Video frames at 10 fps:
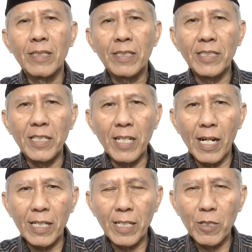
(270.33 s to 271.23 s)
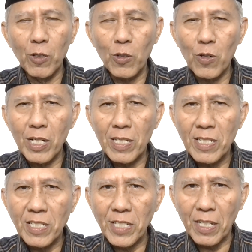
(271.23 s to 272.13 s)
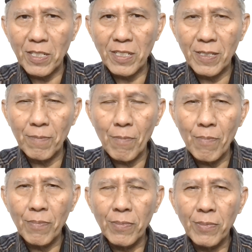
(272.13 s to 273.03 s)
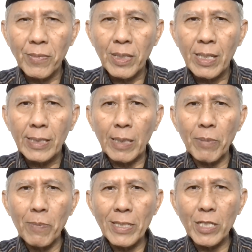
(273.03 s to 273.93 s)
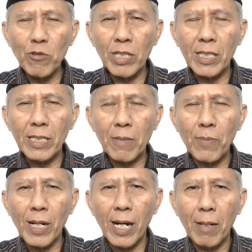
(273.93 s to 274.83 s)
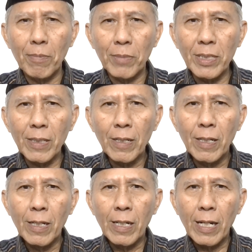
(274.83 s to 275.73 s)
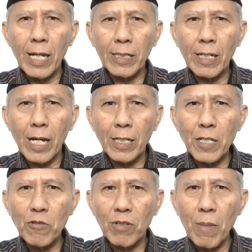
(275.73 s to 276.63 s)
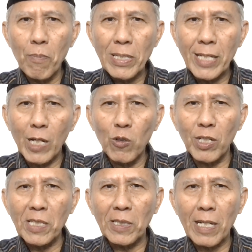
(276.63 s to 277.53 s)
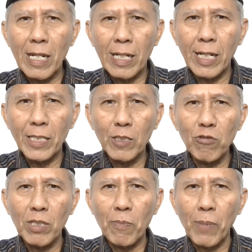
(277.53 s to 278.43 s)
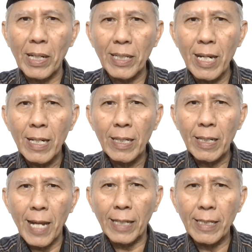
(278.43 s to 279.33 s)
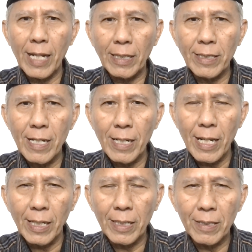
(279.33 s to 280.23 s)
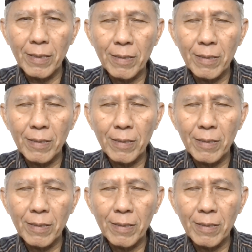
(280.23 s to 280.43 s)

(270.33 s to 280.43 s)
Jadi ada dorongan seks. Tapi bisa juga kita pahami, laki-laki juga menyalurkan tenaganya tuh kepada laki-laki yang lain.